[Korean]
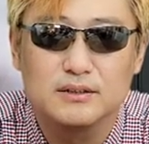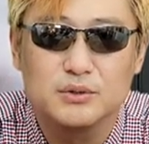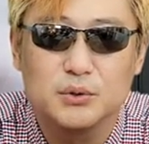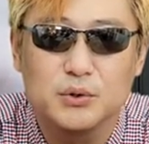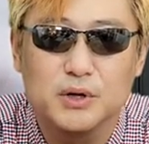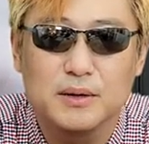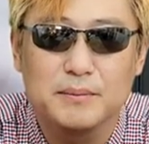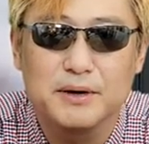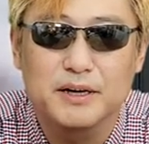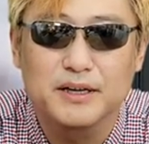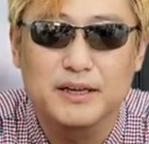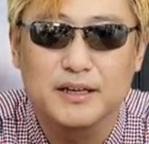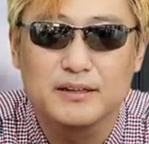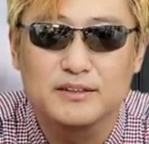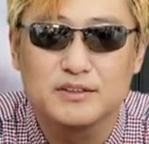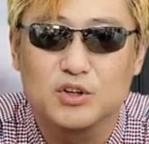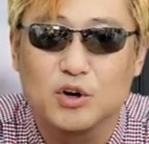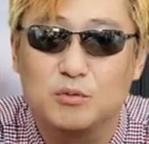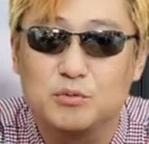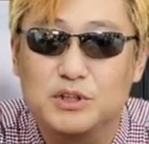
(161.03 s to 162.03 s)

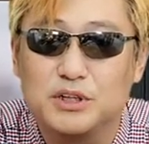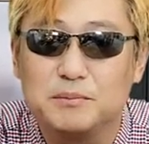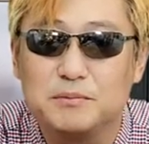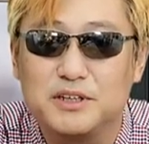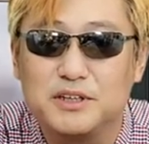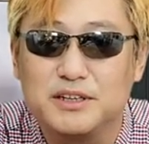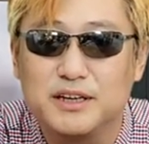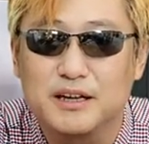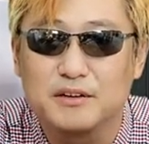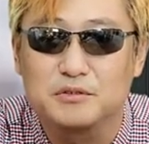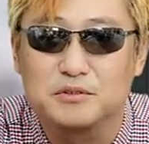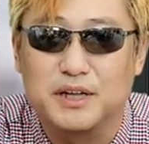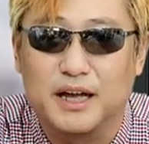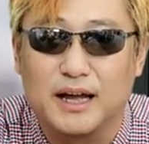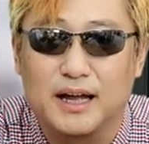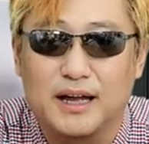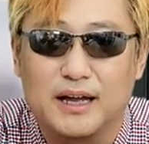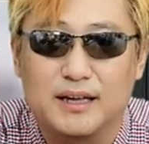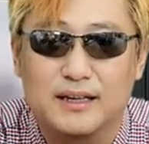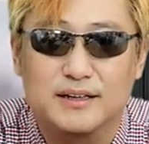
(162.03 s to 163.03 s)
소개받기에는 너무 힘들겠구나
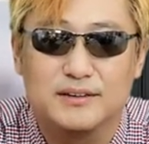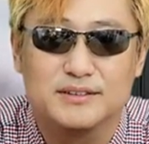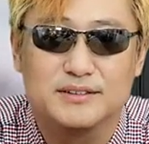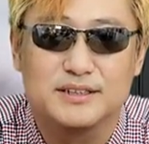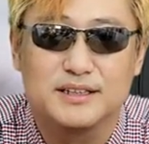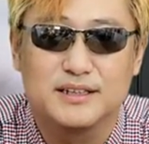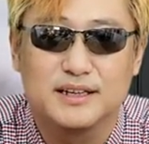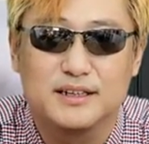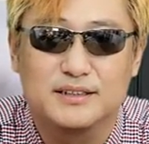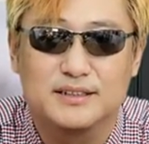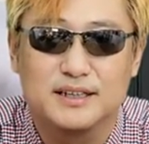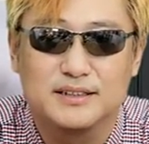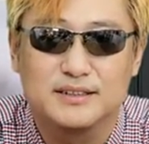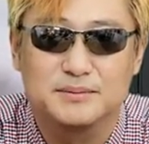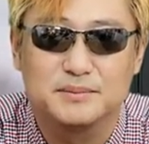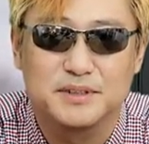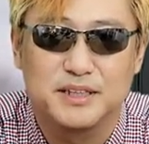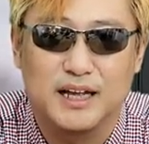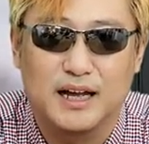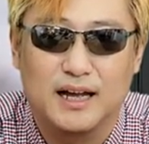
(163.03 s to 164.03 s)
이런 생각을
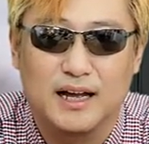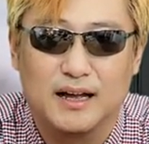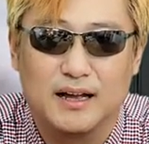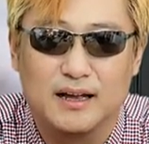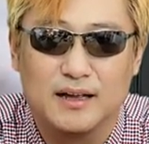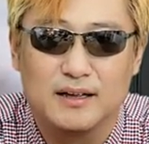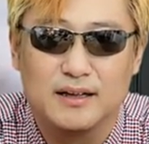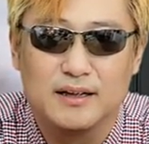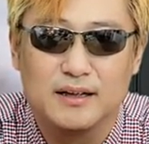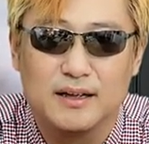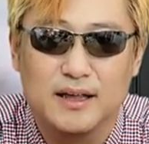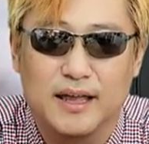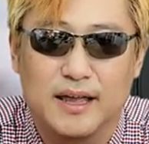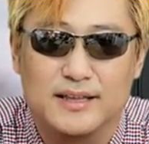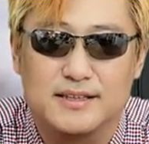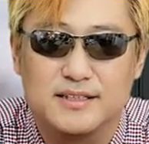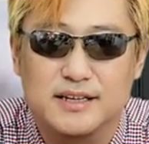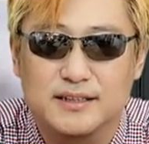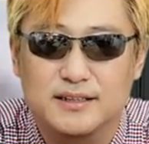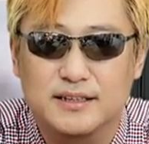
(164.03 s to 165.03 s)
했습니다.
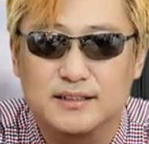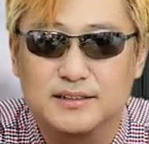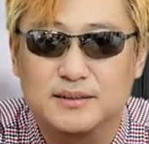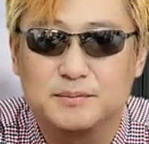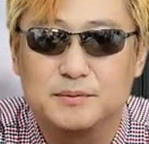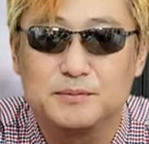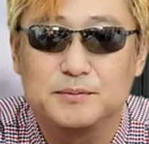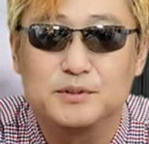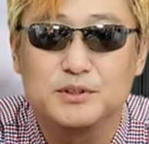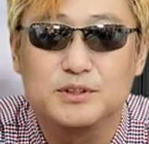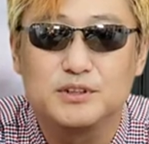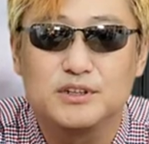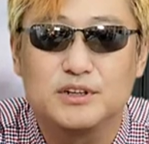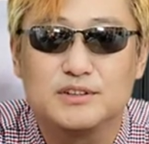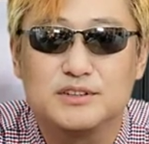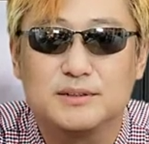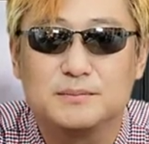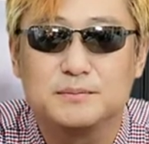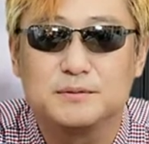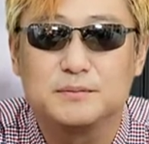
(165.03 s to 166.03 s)
엔젝타 제품도
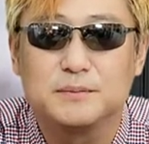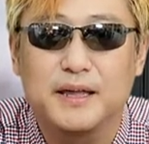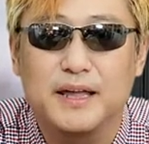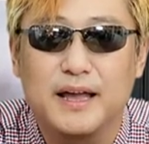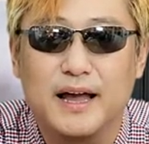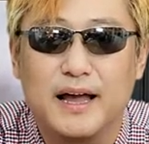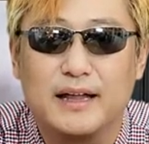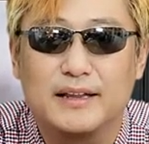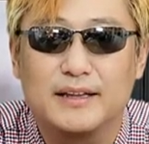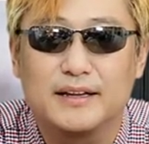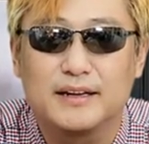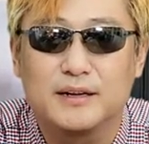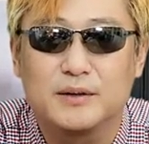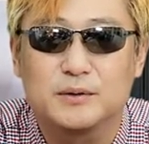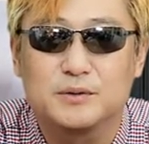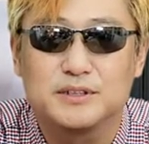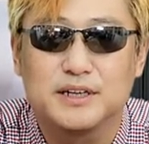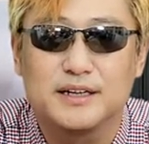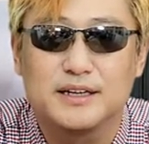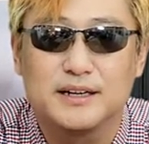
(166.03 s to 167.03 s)
그런 제품의
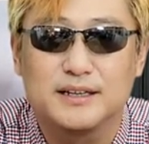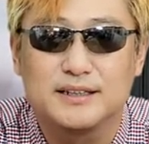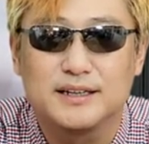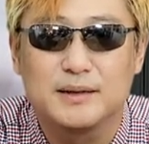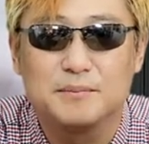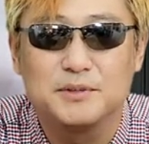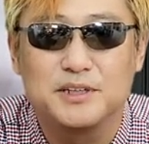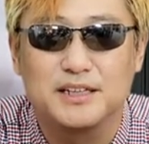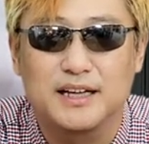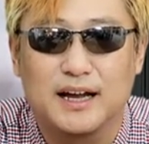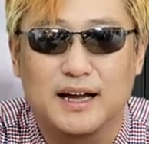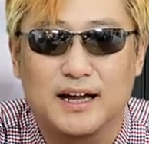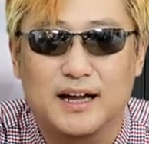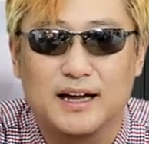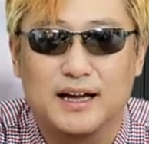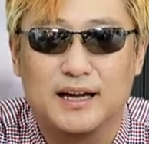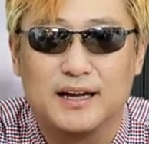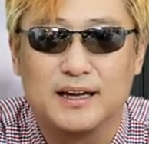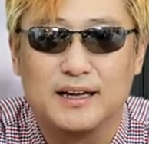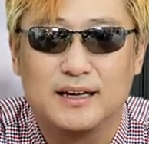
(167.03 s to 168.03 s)
하나라고 생각을
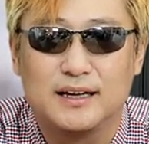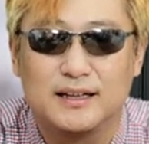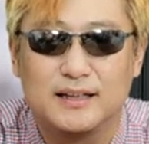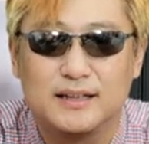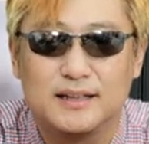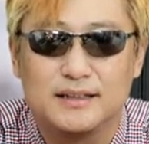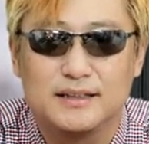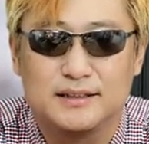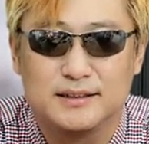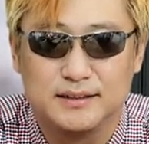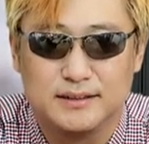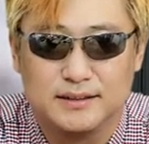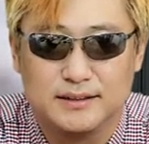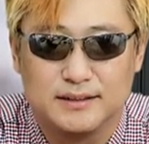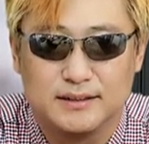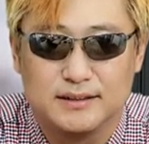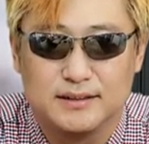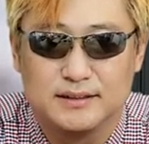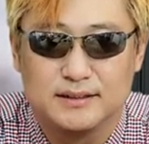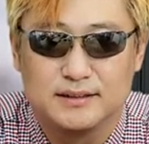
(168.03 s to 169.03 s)

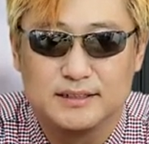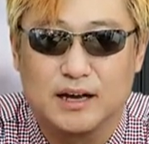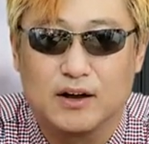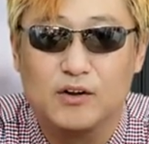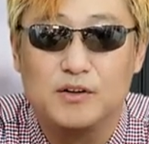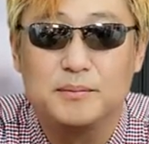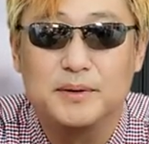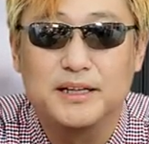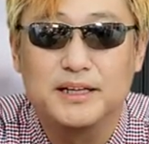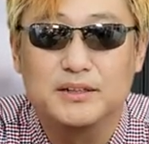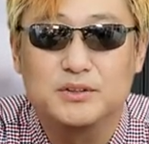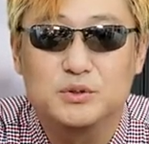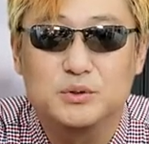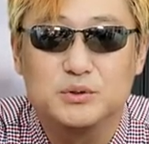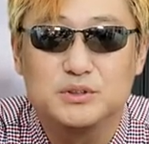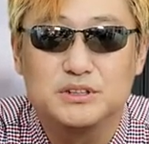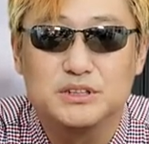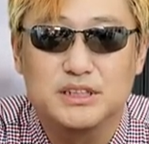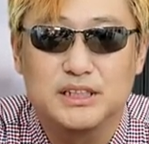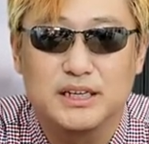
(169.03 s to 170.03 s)
합니다. 자 얼마나
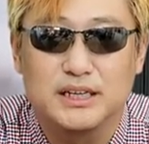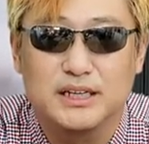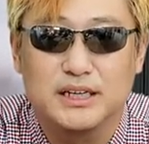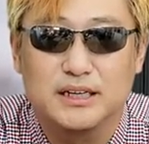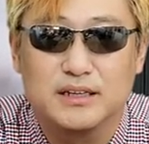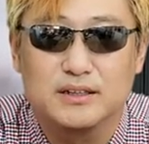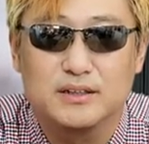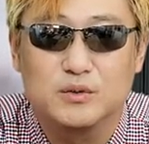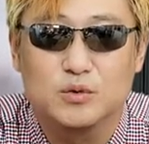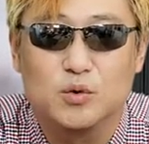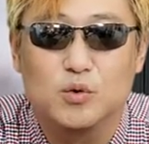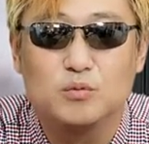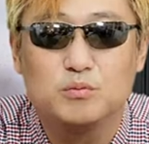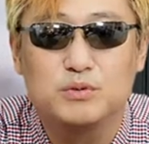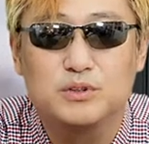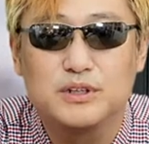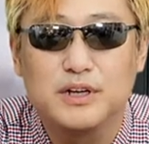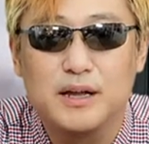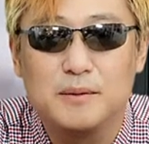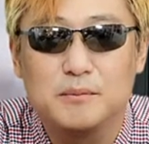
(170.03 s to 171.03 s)
좋은지
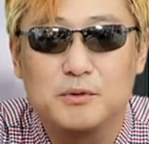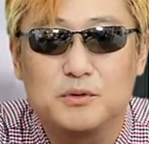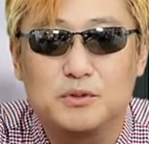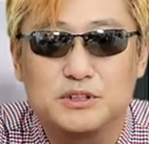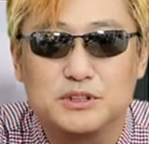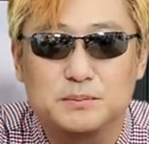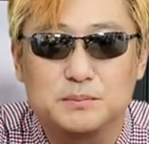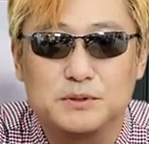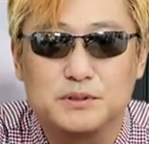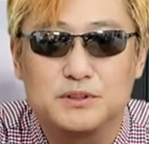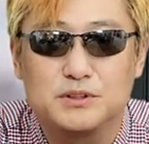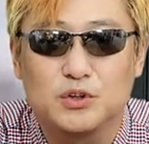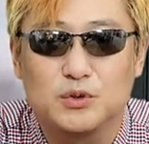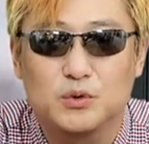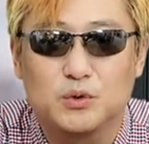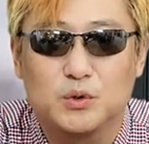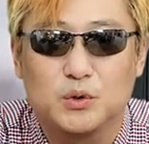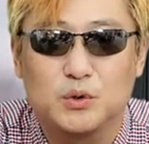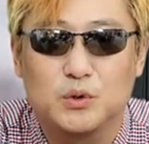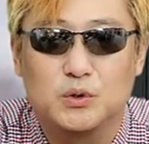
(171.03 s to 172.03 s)
공부를 해보고 싶을
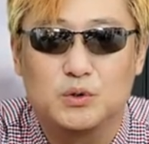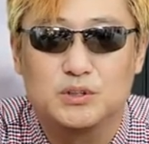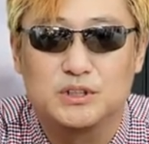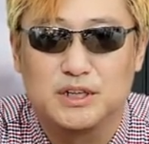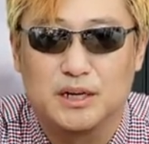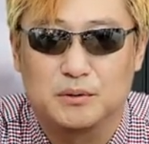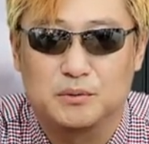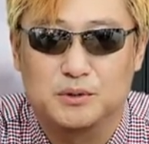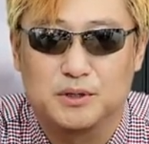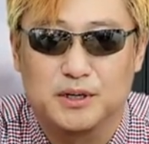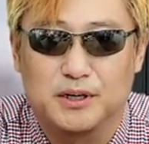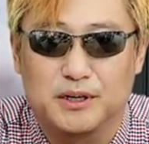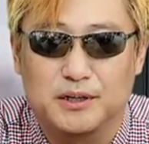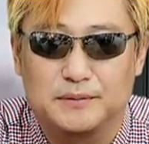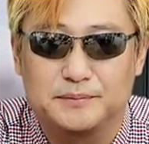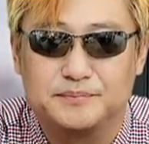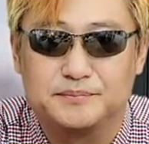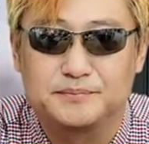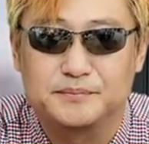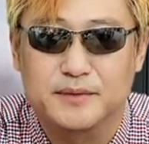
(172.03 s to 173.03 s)
정도더라고요.
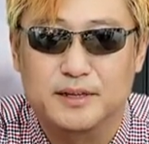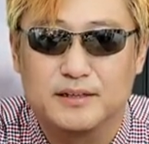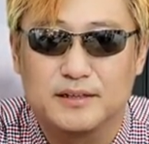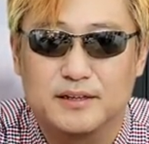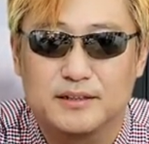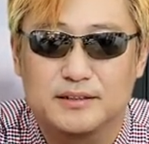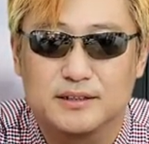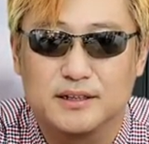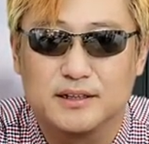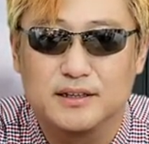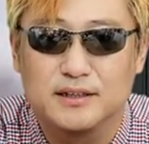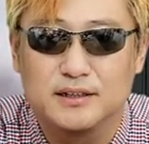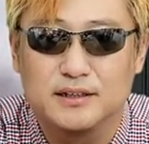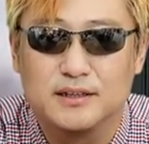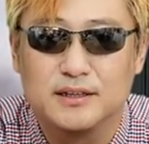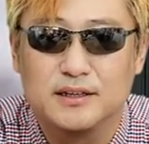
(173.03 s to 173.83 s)
그래서